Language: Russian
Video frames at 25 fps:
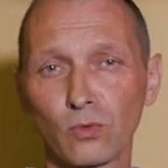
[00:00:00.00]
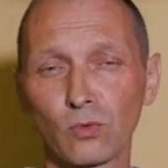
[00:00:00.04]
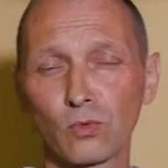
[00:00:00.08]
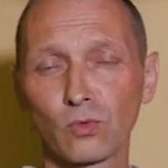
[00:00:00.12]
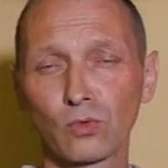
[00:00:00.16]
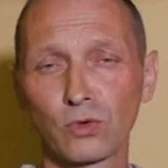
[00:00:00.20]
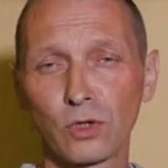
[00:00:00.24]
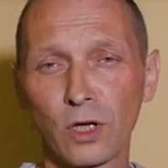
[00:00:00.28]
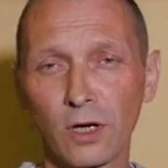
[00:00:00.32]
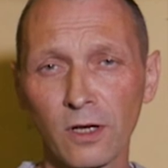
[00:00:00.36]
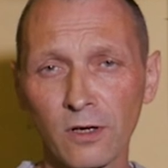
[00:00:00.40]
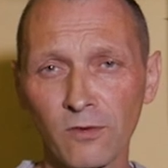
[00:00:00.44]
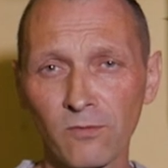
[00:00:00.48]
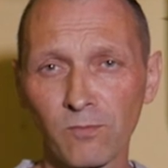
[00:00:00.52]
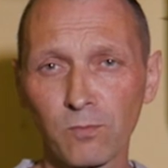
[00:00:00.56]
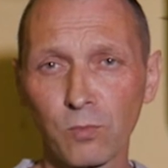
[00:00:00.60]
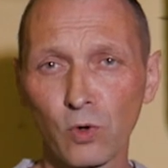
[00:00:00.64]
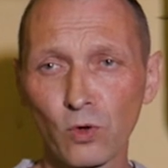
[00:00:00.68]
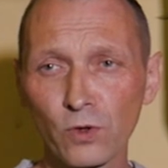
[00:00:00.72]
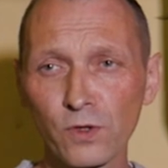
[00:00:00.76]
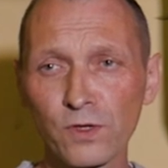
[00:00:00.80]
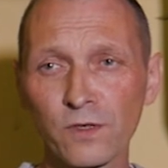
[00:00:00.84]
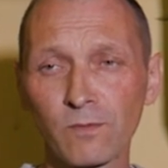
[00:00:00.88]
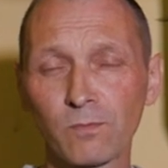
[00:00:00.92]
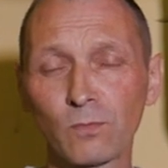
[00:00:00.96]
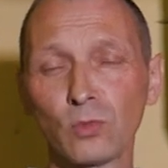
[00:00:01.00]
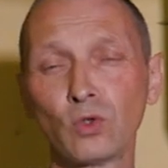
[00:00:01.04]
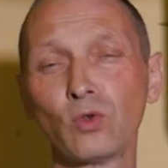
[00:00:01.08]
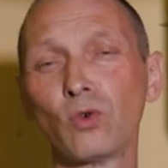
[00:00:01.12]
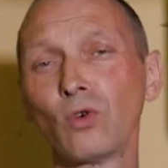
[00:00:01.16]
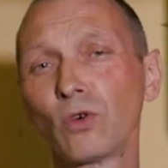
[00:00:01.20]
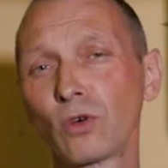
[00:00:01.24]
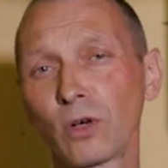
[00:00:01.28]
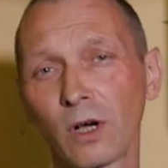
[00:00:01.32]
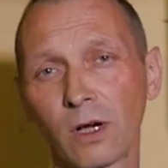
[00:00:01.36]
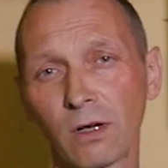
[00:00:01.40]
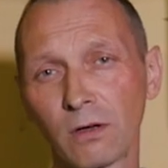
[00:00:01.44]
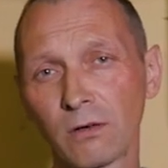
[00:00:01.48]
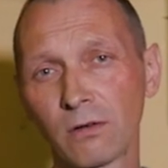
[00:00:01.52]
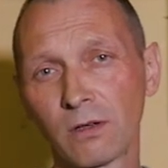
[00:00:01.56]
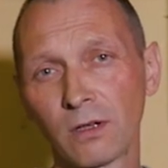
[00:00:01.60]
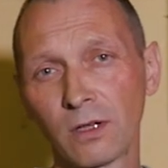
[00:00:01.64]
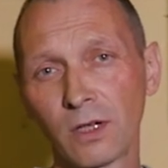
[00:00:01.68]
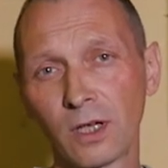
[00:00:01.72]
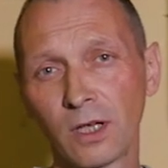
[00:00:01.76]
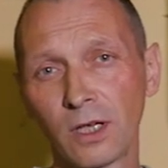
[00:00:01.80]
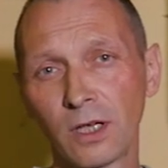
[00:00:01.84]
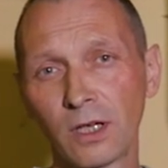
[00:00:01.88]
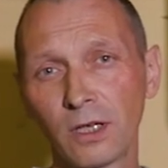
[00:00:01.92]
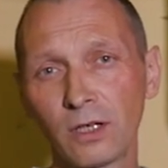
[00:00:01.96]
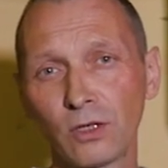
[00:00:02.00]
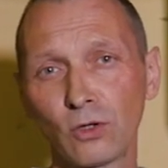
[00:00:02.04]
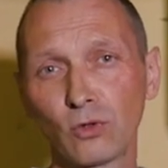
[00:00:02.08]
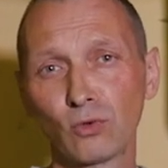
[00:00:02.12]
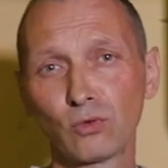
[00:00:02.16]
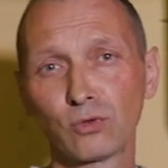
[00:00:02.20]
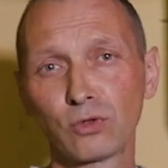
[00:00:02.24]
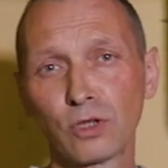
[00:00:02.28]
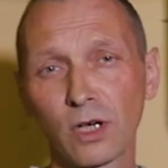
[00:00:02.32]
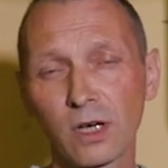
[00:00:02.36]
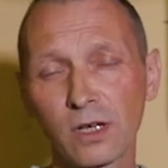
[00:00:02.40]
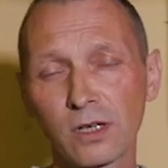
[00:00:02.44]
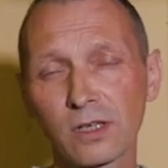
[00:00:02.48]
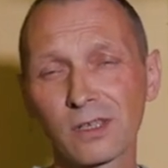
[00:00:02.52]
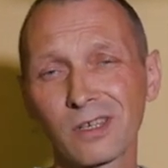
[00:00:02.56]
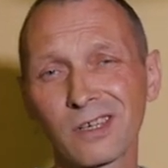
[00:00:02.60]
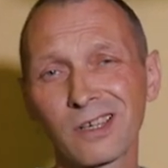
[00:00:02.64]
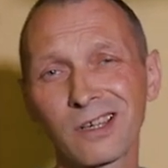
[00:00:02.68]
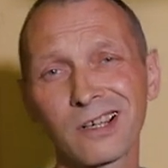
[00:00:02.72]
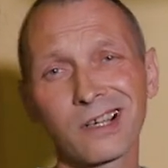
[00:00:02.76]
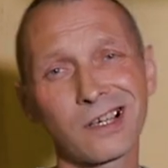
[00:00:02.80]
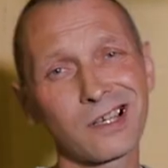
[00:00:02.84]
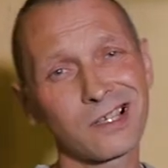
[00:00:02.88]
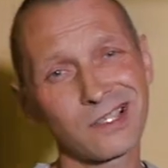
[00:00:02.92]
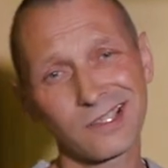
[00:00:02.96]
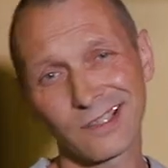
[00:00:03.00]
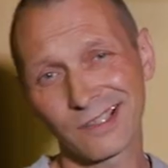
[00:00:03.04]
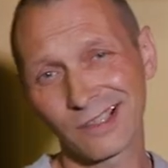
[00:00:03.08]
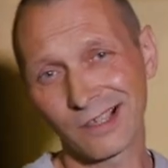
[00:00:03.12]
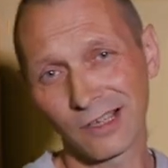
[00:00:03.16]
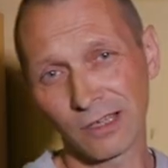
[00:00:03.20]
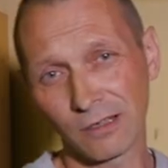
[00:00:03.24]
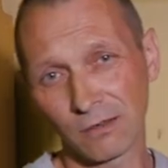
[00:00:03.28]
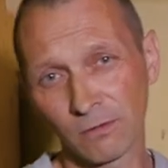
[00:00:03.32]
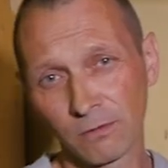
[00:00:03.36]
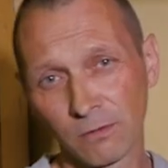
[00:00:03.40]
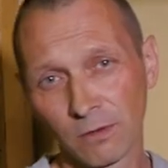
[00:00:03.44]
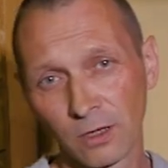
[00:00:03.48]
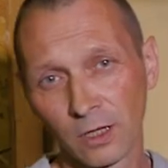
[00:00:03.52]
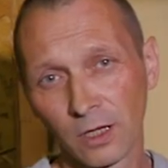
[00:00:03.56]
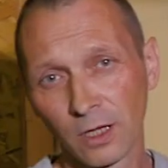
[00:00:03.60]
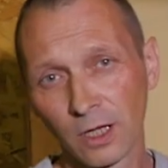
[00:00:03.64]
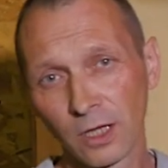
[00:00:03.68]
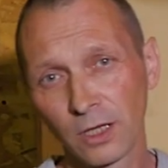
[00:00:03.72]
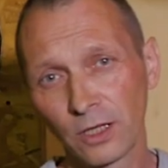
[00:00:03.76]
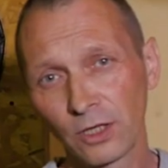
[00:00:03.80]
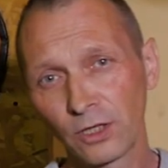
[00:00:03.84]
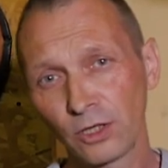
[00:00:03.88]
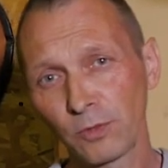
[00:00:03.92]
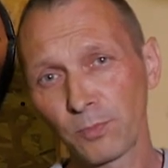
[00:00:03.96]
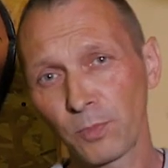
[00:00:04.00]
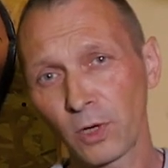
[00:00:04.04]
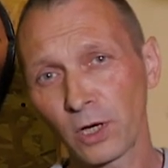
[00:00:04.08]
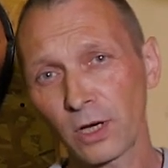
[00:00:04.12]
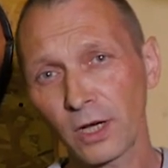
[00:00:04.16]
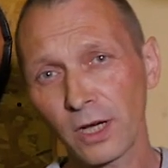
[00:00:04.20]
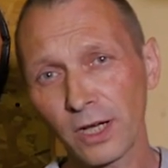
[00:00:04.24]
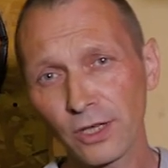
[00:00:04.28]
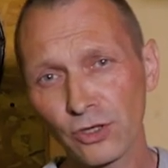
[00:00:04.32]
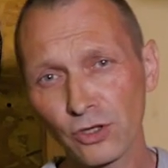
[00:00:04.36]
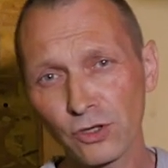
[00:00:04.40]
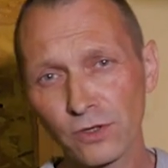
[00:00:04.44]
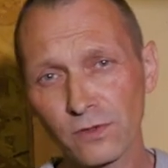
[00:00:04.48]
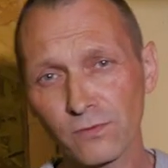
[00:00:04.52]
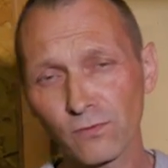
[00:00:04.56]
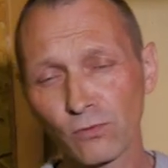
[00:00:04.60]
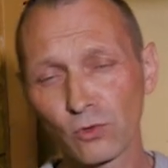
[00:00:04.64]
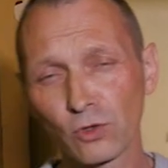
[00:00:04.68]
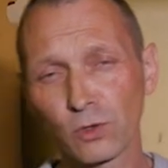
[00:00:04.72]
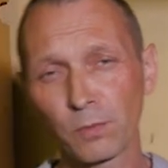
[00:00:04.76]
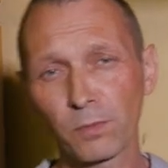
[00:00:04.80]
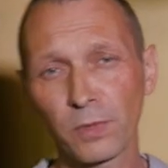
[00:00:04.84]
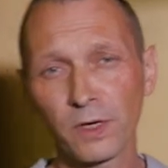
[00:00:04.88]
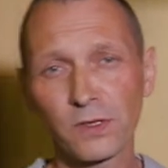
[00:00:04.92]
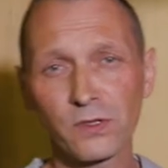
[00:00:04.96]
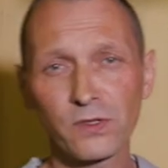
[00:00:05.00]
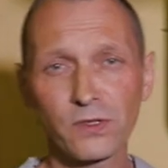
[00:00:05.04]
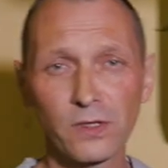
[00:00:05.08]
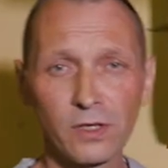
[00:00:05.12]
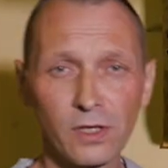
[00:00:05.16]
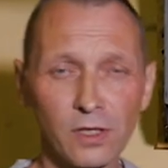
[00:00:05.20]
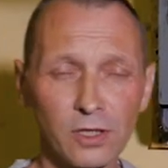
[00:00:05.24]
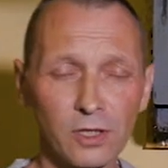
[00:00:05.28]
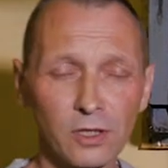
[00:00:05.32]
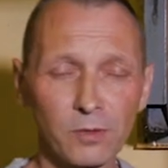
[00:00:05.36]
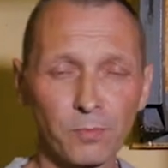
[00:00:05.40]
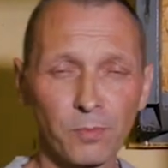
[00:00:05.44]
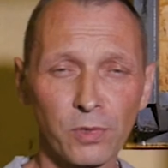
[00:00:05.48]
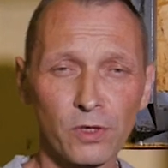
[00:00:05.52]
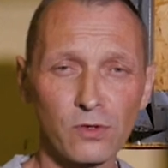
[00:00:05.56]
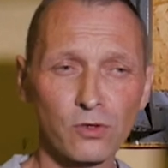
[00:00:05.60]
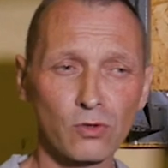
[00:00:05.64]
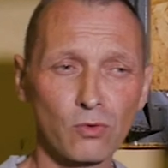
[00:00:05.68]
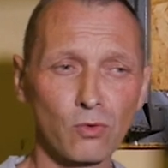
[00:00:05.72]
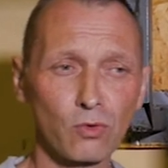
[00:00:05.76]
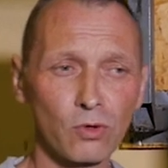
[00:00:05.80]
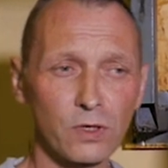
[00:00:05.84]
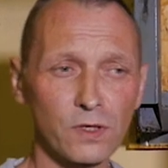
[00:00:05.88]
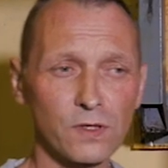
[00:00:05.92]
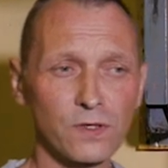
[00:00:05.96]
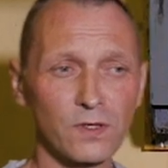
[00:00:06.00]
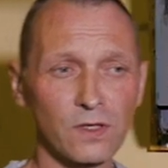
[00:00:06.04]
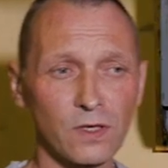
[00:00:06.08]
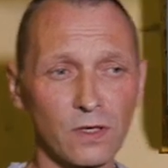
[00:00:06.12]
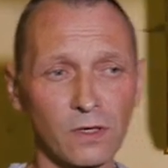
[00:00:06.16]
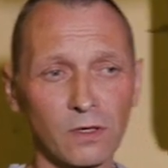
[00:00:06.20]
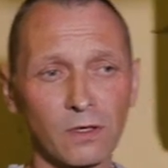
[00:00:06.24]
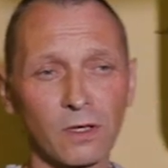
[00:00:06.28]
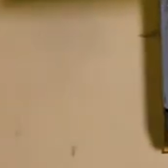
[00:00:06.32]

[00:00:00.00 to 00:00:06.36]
Ударов в боксе много, и удары разные. И по качеству, и по силе, и по скорости.